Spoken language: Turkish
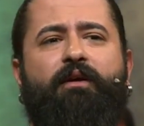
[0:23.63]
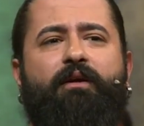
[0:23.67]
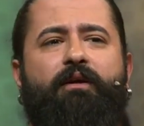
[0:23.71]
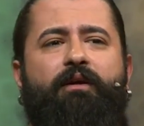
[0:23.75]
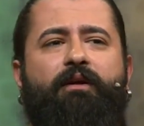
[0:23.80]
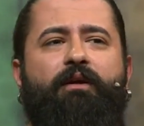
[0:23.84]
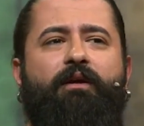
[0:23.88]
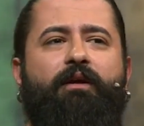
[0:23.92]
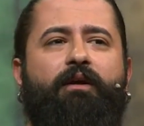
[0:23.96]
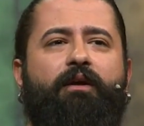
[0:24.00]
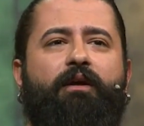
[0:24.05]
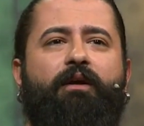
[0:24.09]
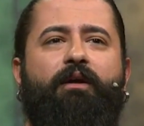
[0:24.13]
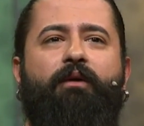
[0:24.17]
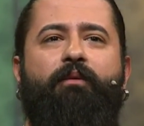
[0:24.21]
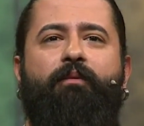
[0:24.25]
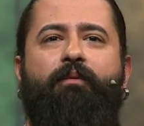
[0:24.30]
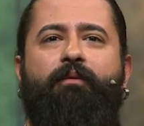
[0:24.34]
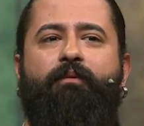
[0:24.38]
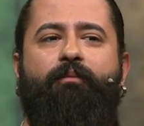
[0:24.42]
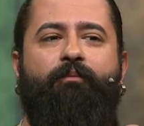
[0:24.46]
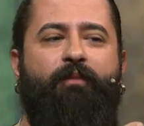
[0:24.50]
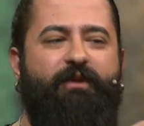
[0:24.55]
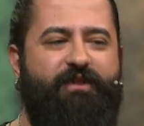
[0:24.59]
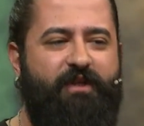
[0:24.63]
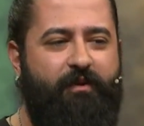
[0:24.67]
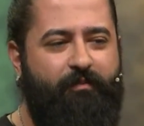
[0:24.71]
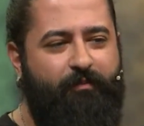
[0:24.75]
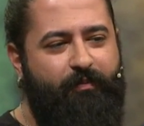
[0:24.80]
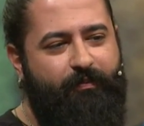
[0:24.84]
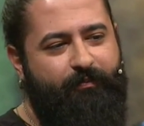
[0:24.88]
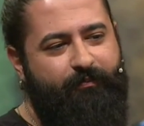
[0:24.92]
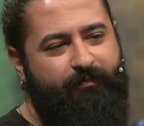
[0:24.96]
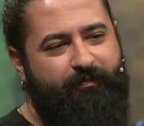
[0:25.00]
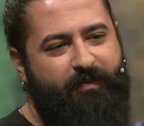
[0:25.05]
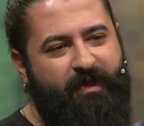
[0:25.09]
Ee, mesela
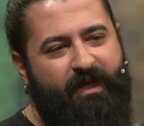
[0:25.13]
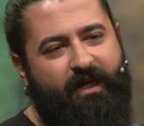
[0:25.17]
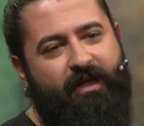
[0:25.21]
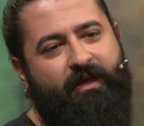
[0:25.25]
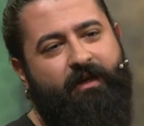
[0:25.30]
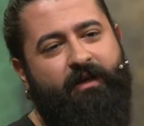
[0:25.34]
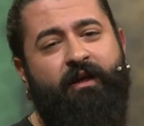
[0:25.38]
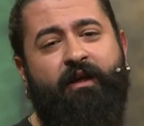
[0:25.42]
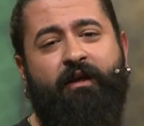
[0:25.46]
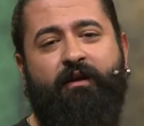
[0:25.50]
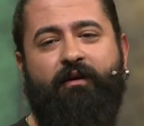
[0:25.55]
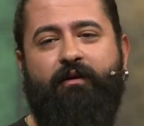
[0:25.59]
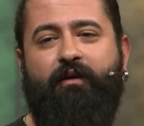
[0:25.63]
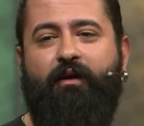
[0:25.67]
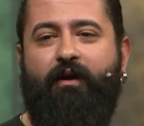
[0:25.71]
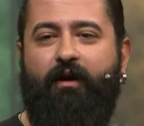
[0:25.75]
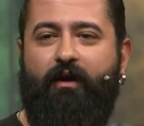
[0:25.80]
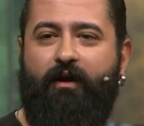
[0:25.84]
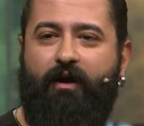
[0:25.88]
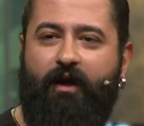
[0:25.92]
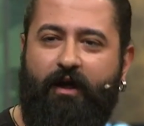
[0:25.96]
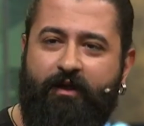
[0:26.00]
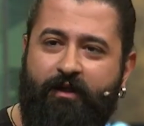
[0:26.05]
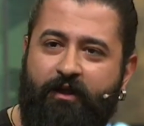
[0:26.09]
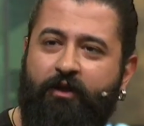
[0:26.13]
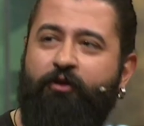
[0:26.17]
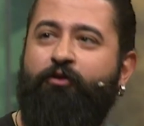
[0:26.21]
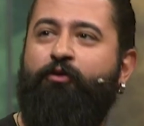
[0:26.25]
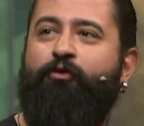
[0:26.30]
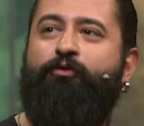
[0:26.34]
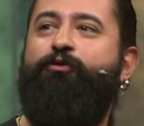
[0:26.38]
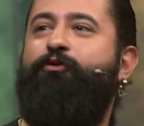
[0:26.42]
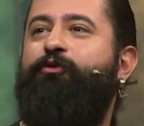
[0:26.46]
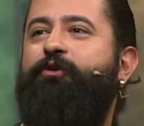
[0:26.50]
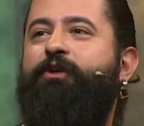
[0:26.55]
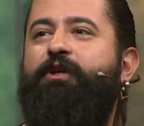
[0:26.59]
bir yerini Halil'in
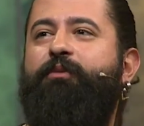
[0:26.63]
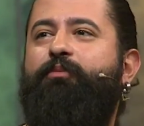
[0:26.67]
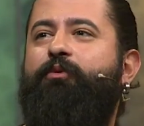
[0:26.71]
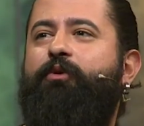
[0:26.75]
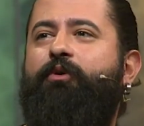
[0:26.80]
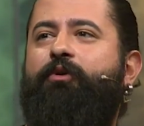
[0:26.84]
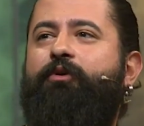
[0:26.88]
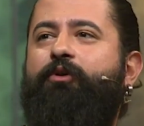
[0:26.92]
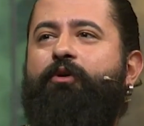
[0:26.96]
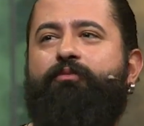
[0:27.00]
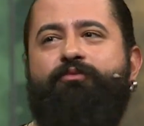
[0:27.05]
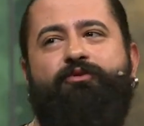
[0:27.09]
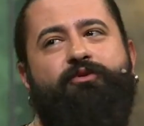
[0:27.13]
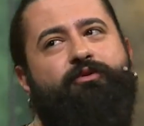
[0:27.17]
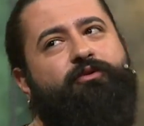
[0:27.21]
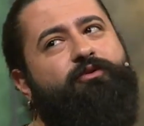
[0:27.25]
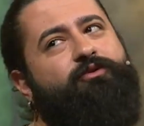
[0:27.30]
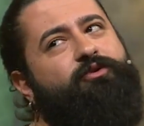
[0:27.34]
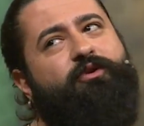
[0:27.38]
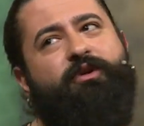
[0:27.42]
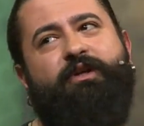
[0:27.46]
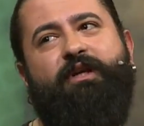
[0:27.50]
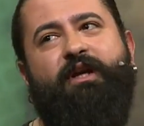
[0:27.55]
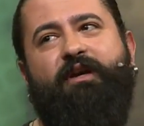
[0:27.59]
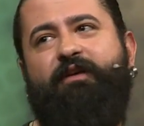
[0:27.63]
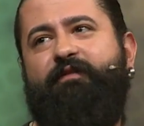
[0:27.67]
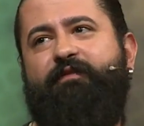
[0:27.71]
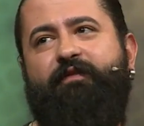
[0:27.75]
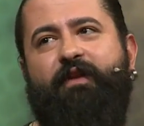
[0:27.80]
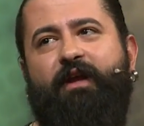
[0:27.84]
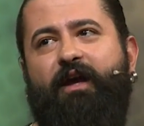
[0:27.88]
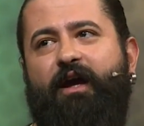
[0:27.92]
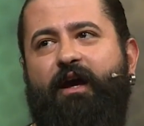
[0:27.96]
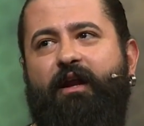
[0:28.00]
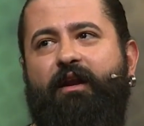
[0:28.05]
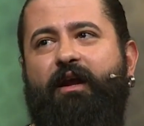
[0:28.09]
okuduğu gibi okuyorum çünkü çok keyifli
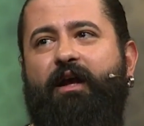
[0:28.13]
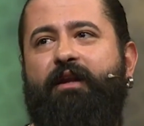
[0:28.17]
yani.